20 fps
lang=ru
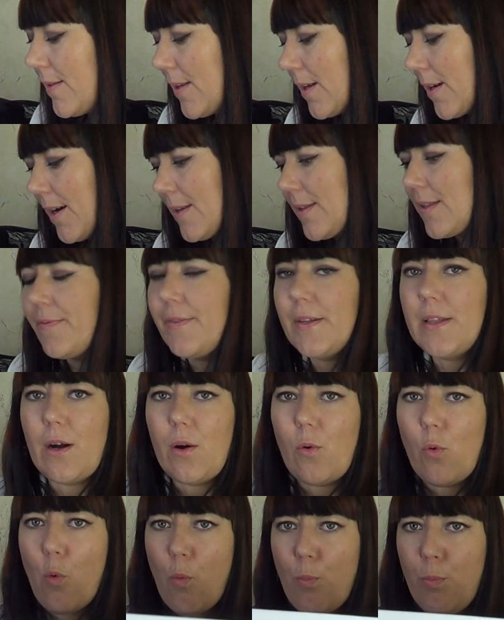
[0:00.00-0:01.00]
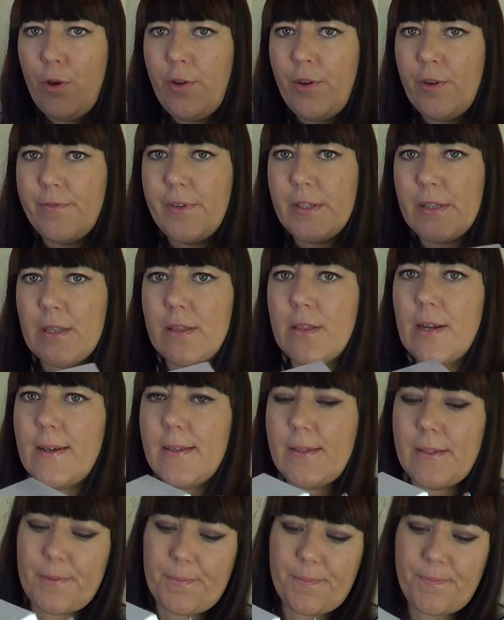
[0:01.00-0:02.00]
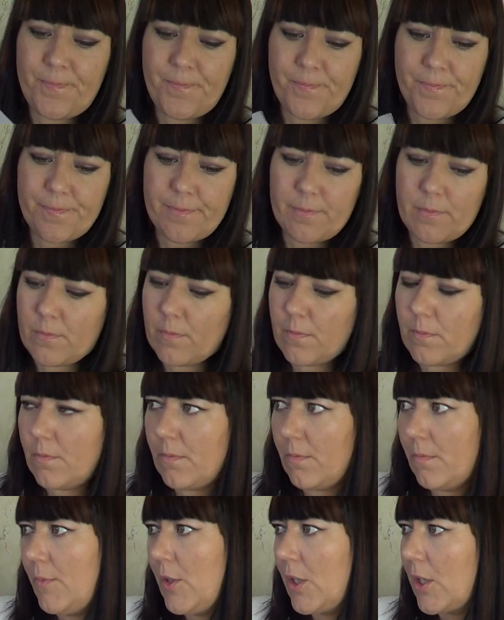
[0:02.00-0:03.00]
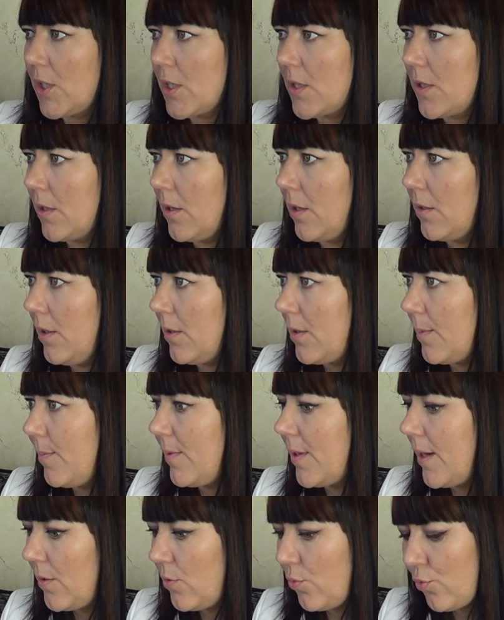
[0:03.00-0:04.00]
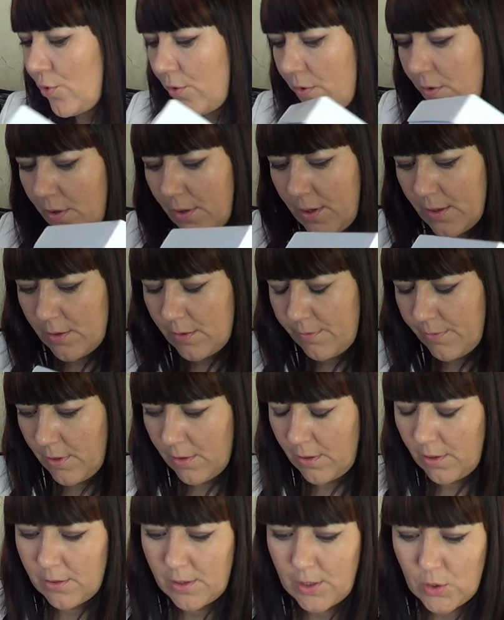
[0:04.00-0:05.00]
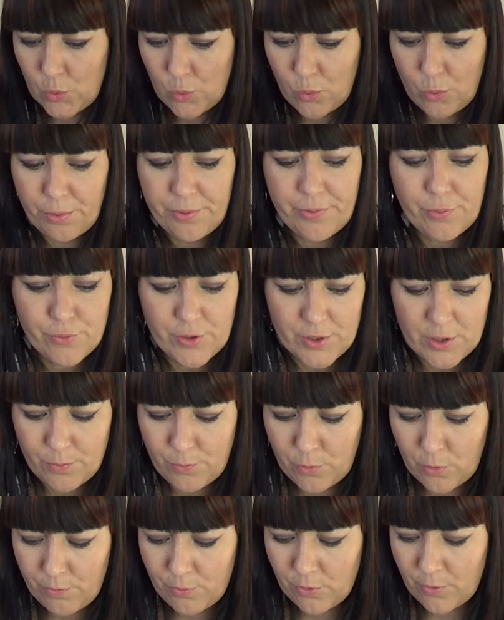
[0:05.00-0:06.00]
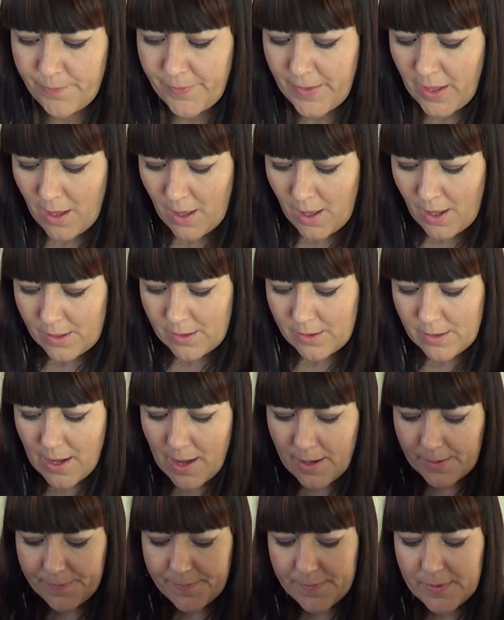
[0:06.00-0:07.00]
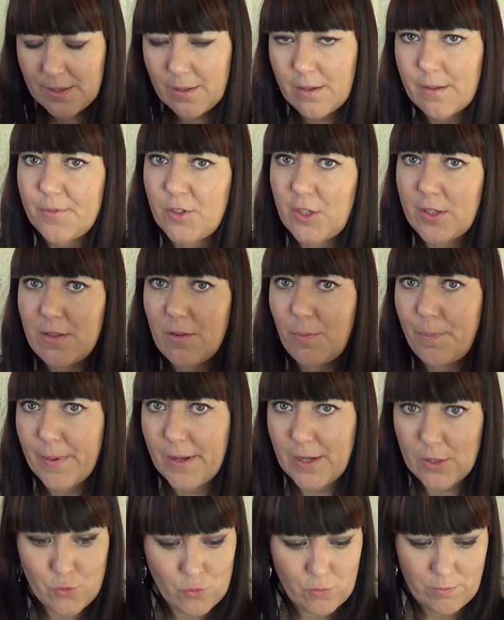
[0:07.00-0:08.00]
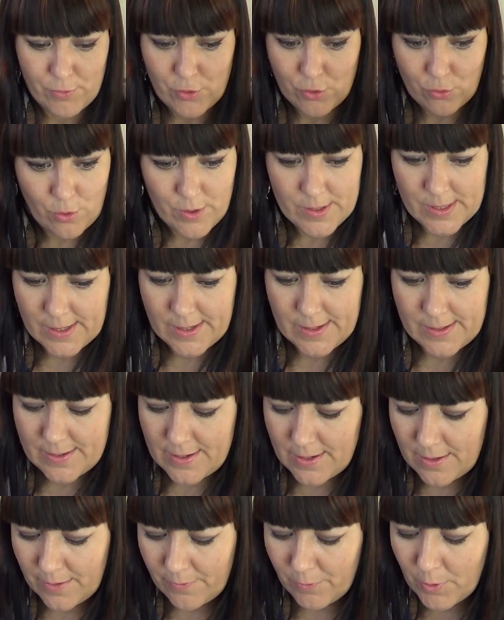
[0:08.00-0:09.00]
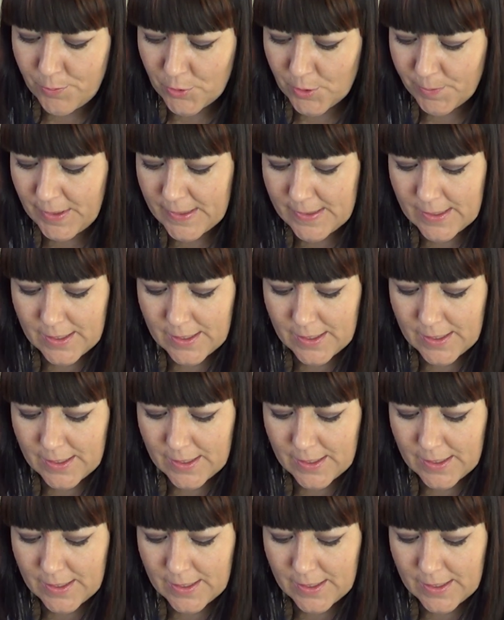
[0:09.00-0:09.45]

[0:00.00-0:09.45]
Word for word: заказывала обувь в этот раз. Мне кажется, я на этом сайте уже заказывала когда-то обувь, уже не помню. Так, сейчас я покажу вам, что я заказала. В общем, я